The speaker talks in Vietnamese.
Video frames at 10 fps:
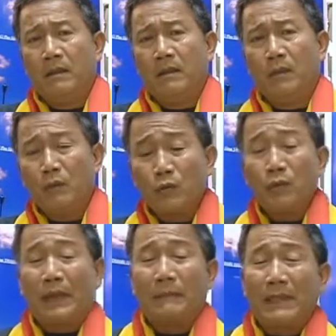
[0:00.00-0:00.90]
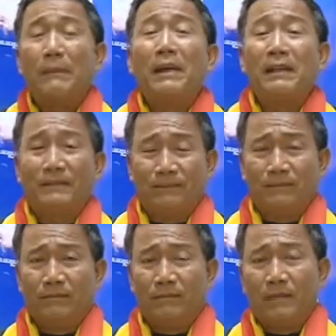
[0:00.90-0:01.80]
thì lúc đó tôi cầm chai bia
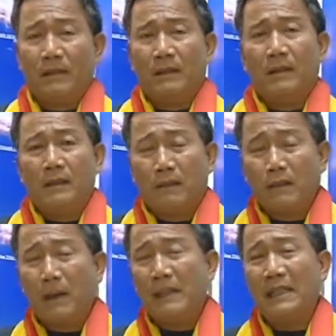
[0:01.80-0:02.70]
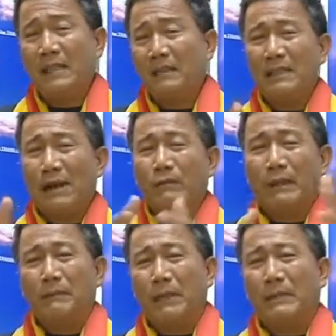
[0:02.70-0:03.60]
trong cái party thì đứa nào cũng
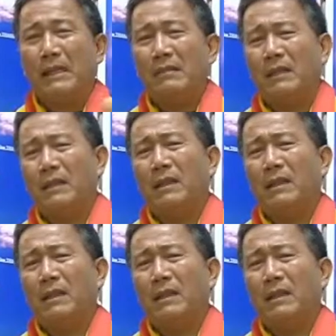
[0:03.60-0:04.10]
cầm chai bia mà